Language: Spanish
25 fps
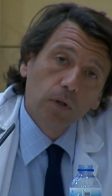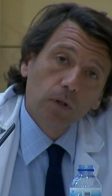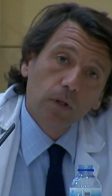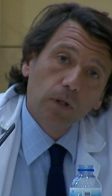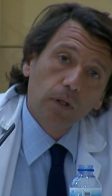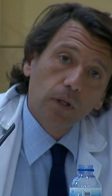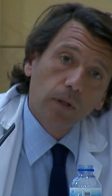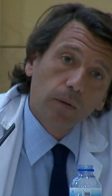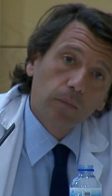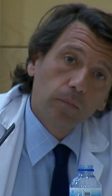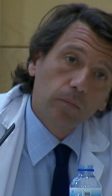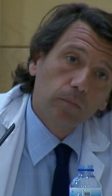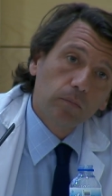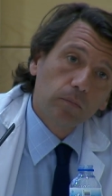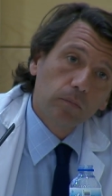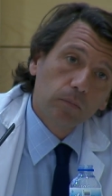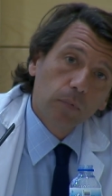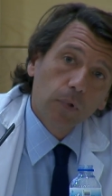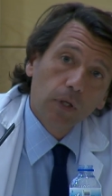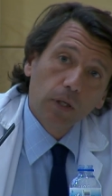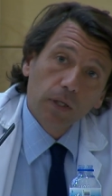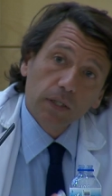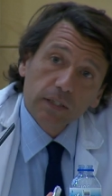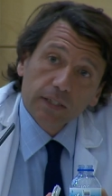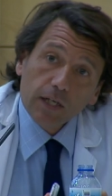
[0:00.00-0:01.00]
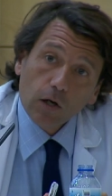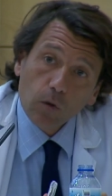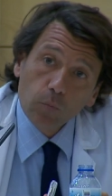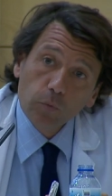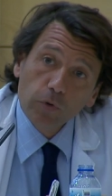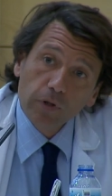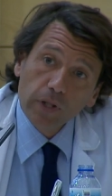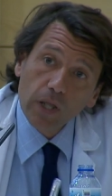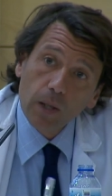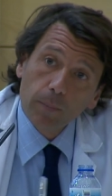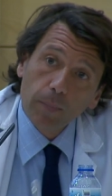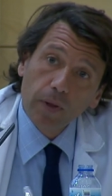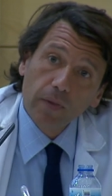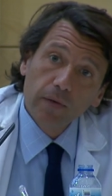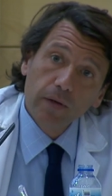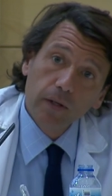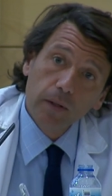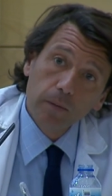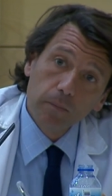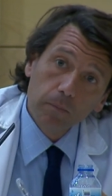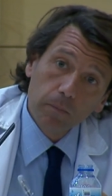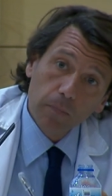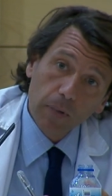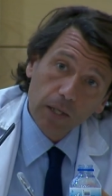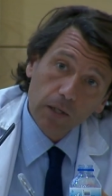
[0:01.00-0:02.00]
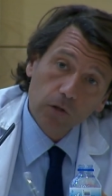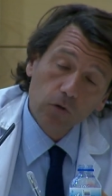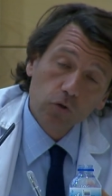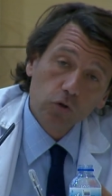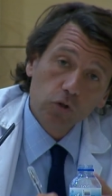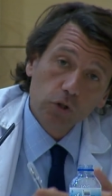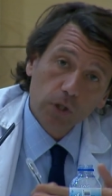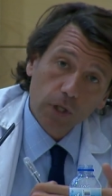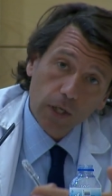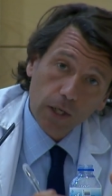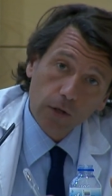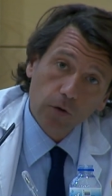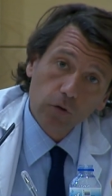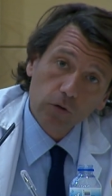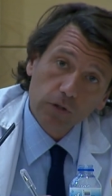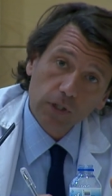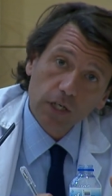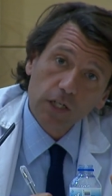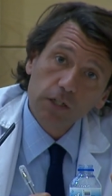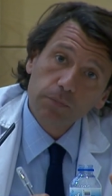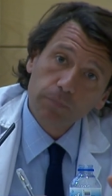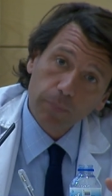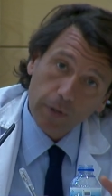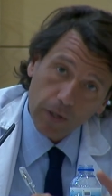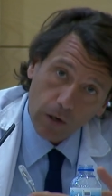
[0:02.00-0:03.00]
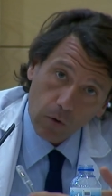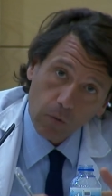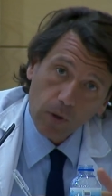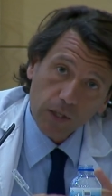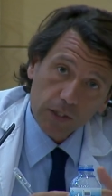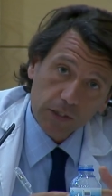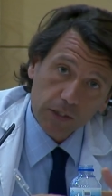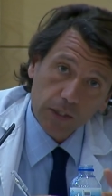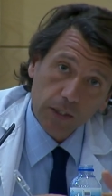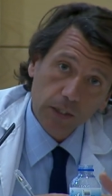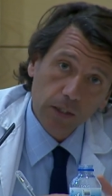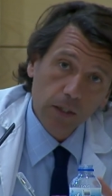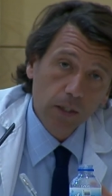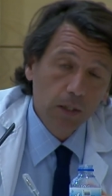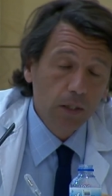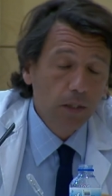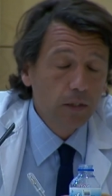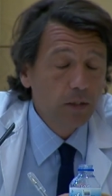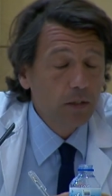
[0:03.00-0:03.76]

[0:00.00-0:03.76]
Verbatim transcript: eh, en esta comunidad de Madrid menos que en otras, pero aún así